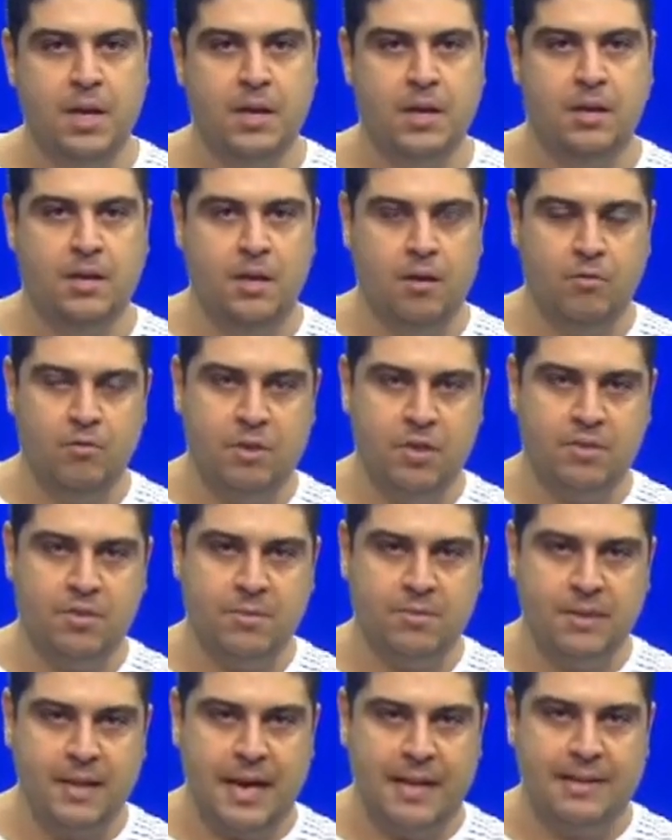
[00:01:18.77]
Então, nós
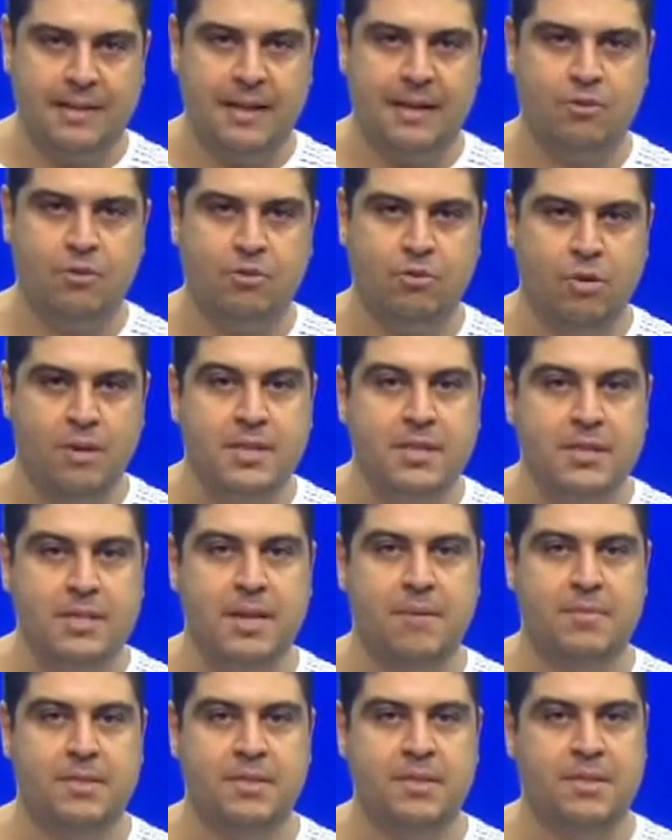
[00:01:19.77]
vamos tratar de dois
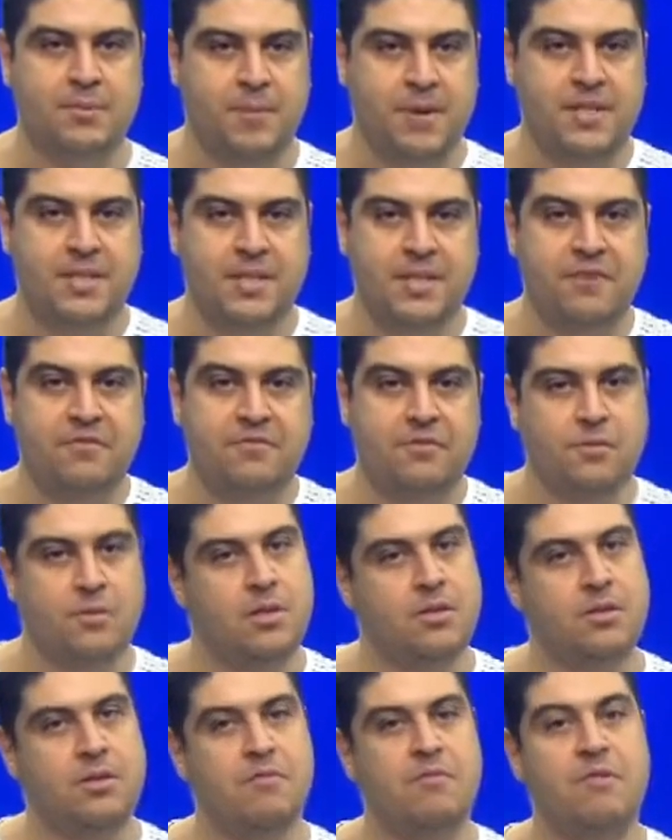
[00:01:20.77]
temas específicos,
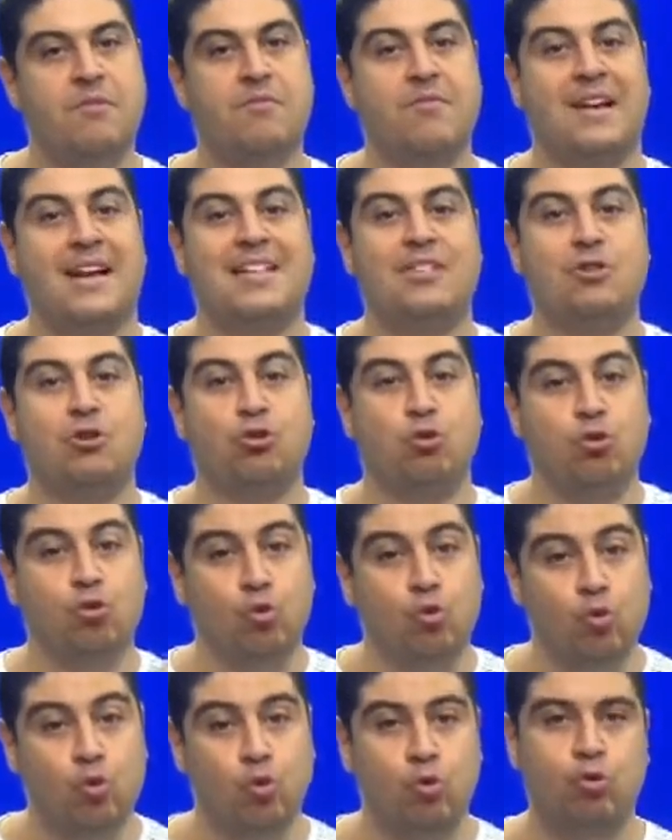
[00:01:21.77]
nós não vamos falar de
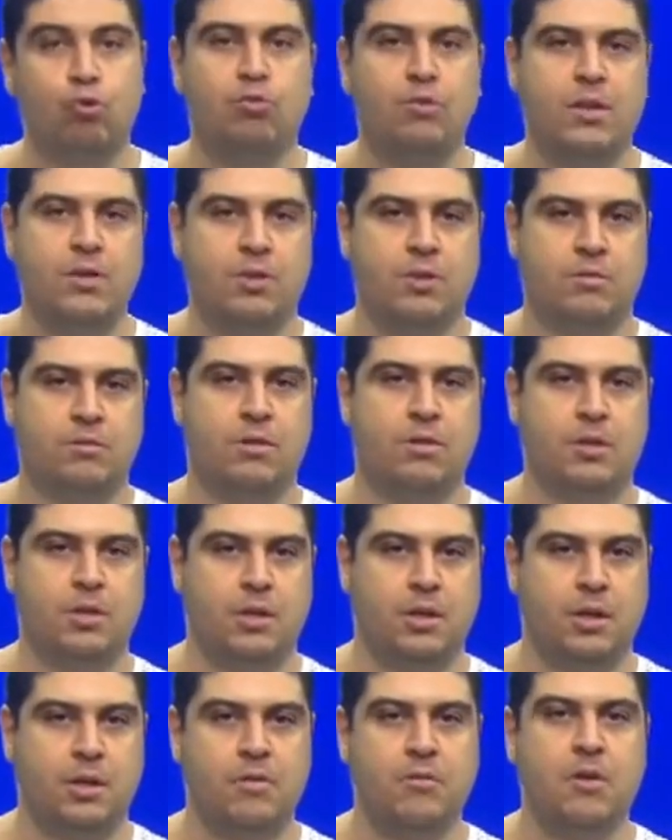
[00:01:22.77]
tudo do Egito
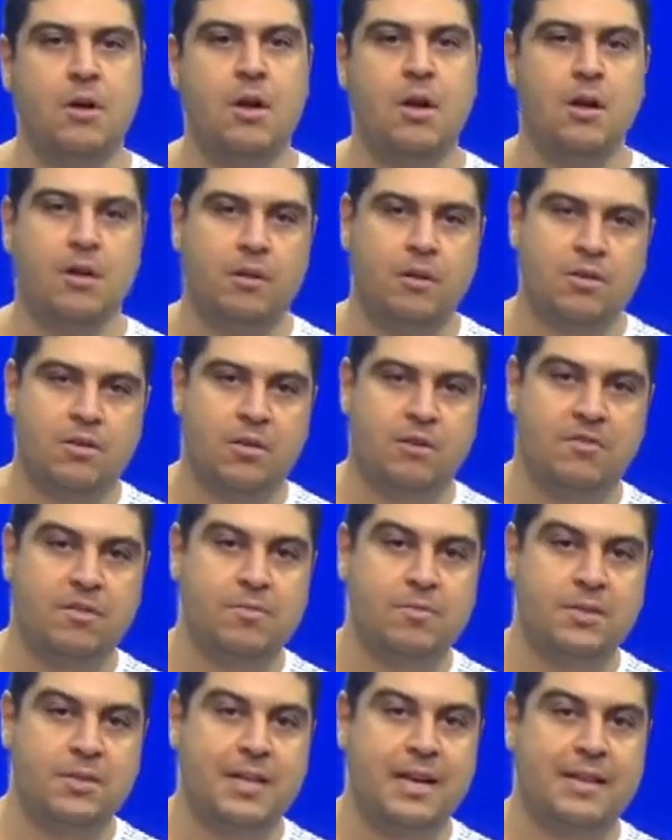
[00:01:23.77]
Antigo, nós só
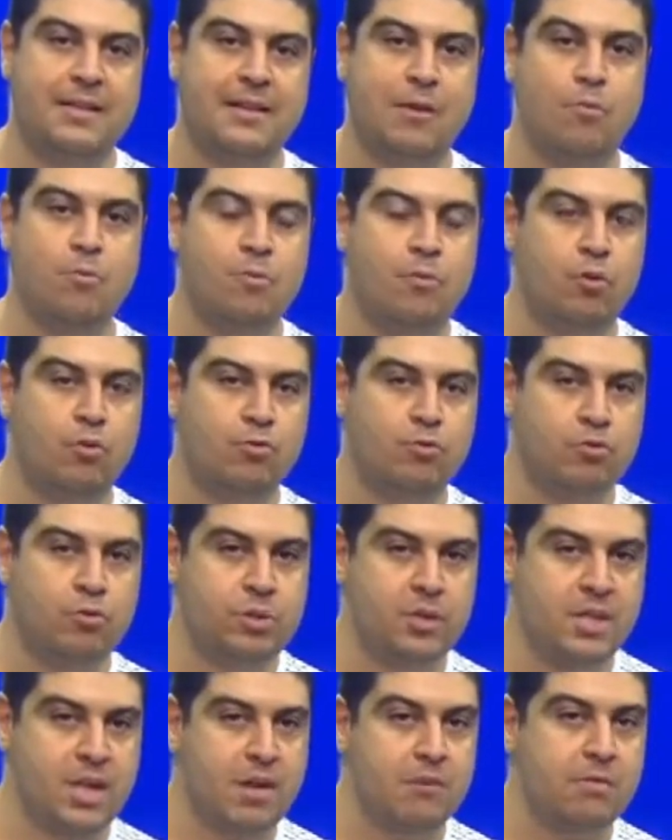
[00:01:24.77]
vamos tratar um pouco do
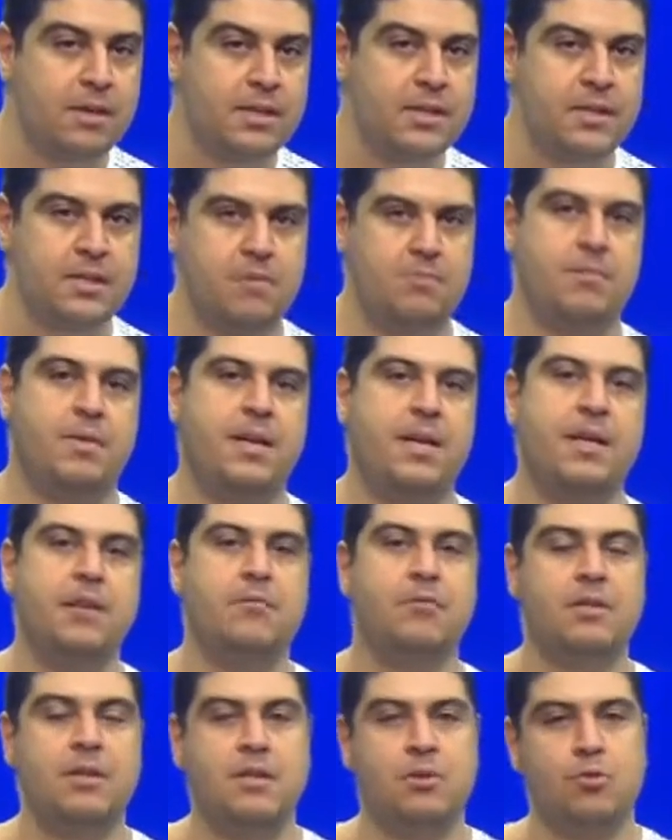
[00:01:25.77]
seu
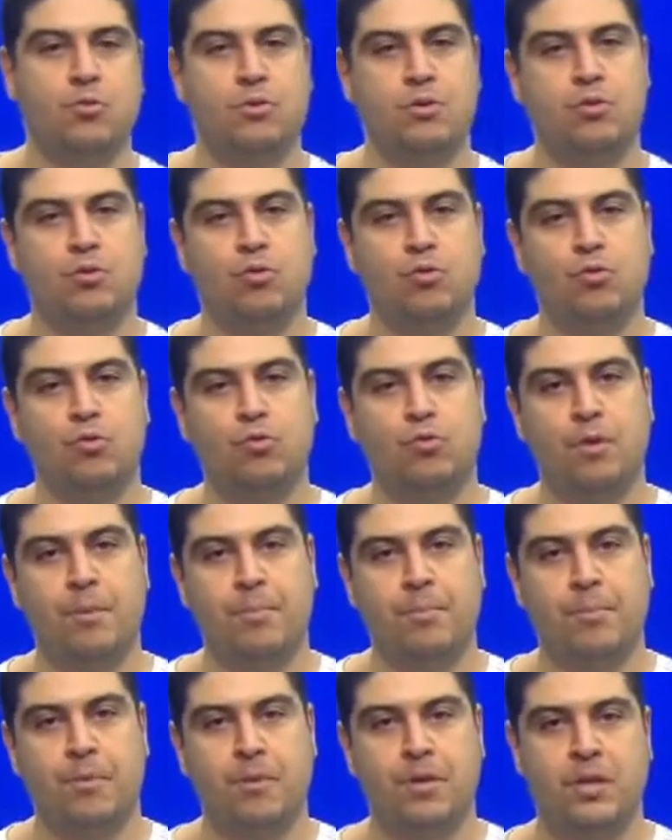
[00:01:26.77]
nascimento e da sua estrutura
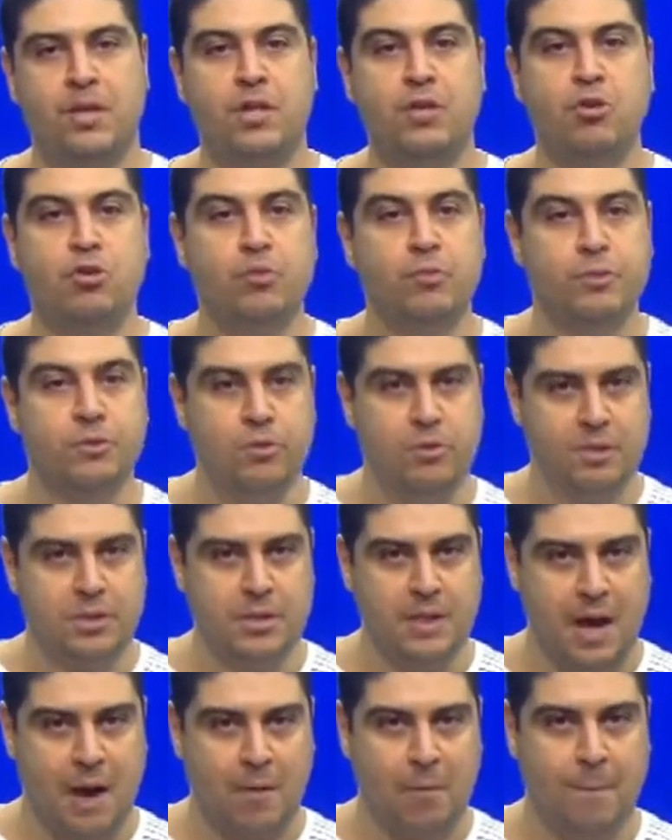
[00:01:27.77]
político e
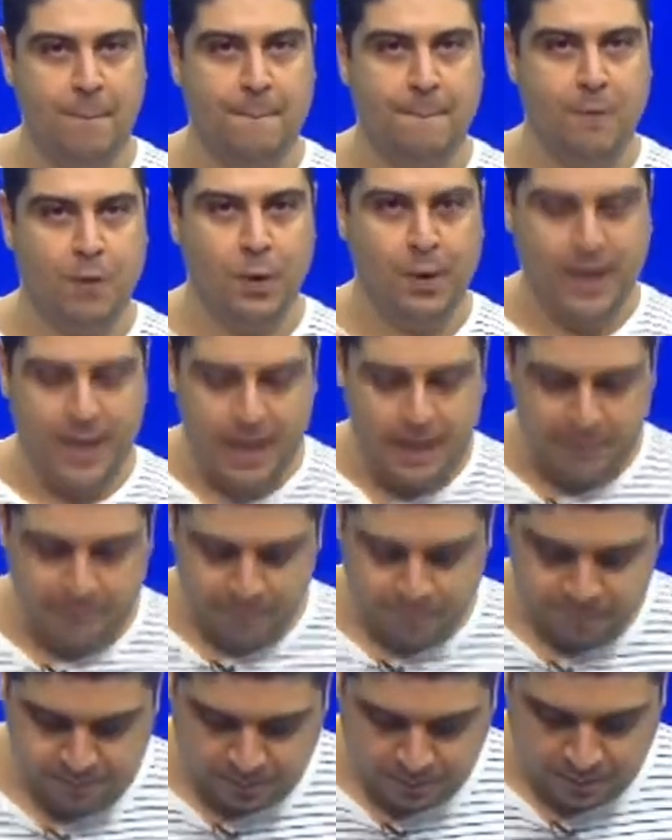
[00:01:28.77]
social, ok?